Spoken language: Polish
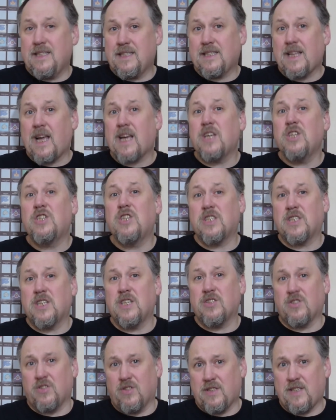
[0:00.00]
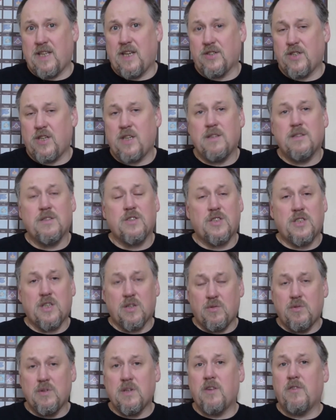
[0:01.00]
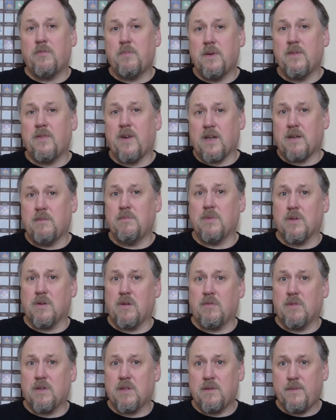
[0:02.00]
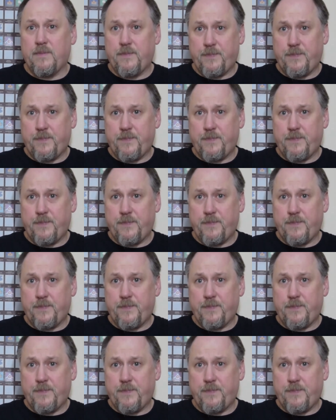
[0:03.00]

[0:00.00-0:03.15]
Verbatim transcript: Taki się często zdarza, szczególnie w piwach imbirowych.